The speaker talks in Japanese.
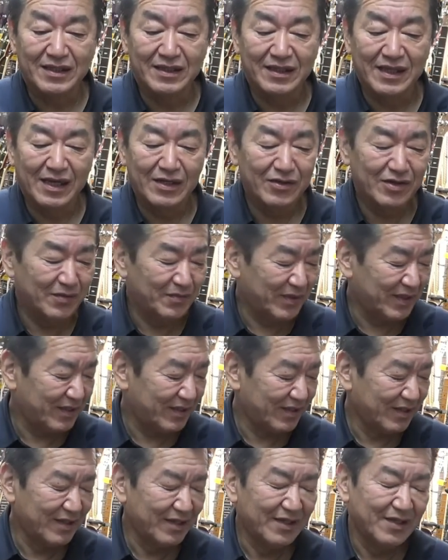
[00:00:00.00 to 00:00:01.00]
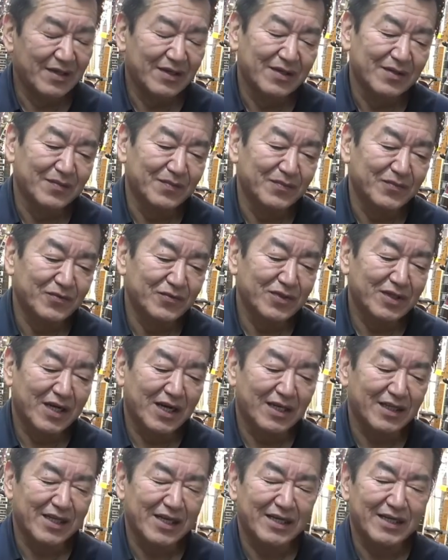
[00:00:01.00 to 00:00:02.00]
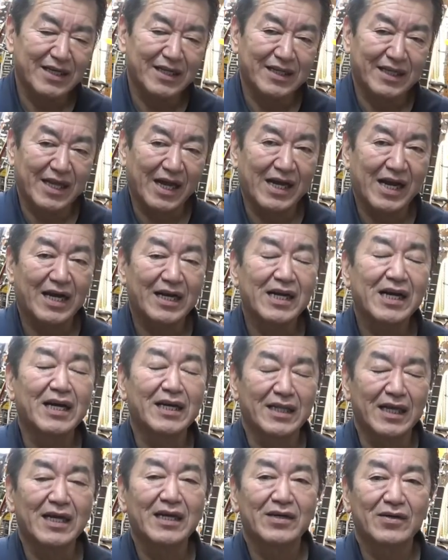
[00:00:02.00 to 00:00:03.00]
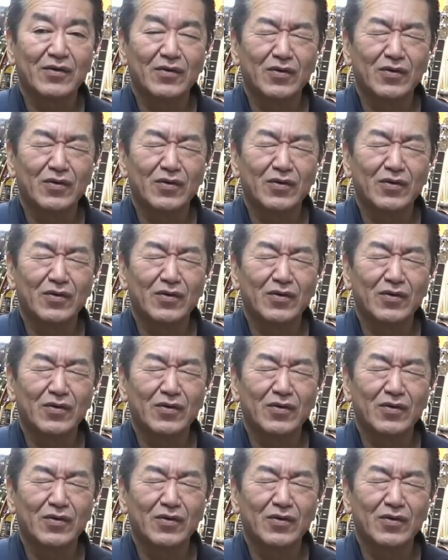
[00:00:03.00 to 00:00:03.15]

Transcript: ある意味文化であり宝かなこ